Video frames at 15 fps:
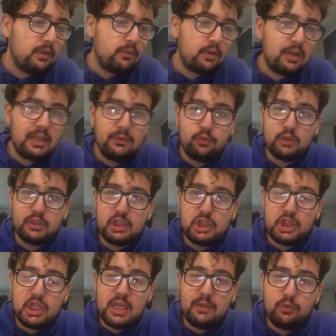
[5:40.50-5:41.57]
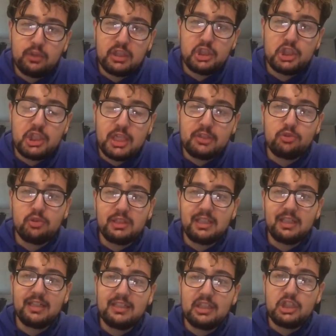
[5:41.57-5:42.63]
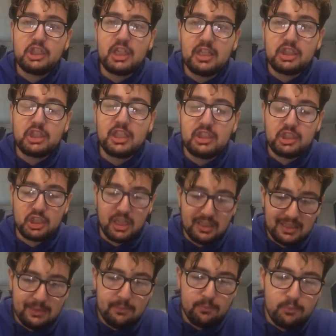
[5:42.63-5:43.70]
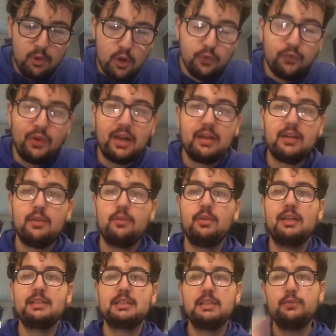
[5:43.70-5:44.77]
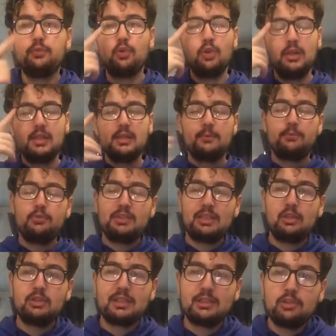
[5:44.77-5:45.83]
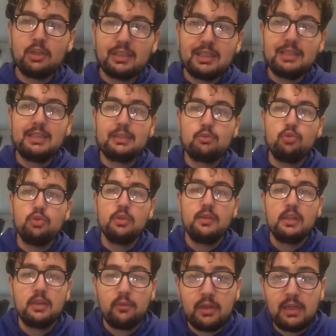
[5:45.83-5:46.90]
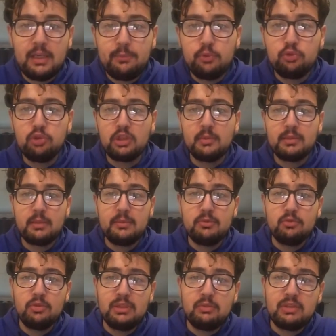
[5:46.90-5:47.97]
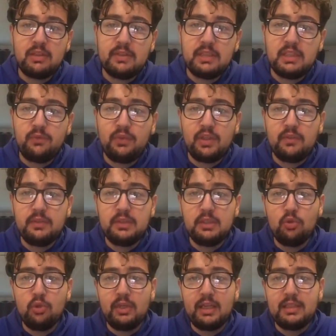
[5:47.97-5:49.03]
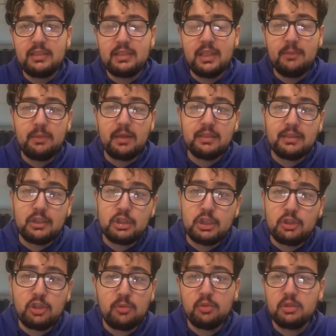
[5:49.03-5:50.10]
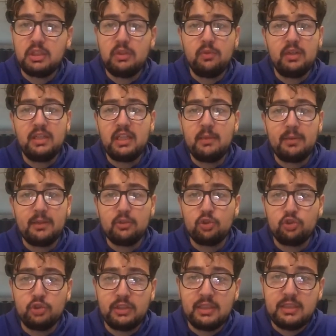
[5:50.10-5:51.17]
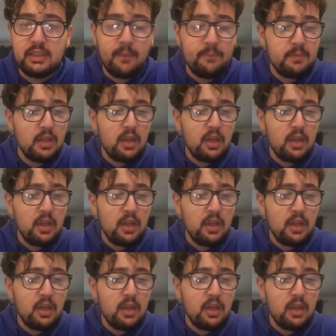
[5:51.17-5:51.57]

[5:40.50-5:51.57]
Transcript: Voilà, il faut des chiens, il faut des chiens sur le terrain, des chiens, chiens, chiens, des morphales. Voilà ce qu'il faut plus un entraîneur qui est des couilles. Voilà les potos, comme d'habitude, si vous avez kiffé la vidéo, likez, partagez, commentez. Voilà, il n'y avait pas grand chose à dire.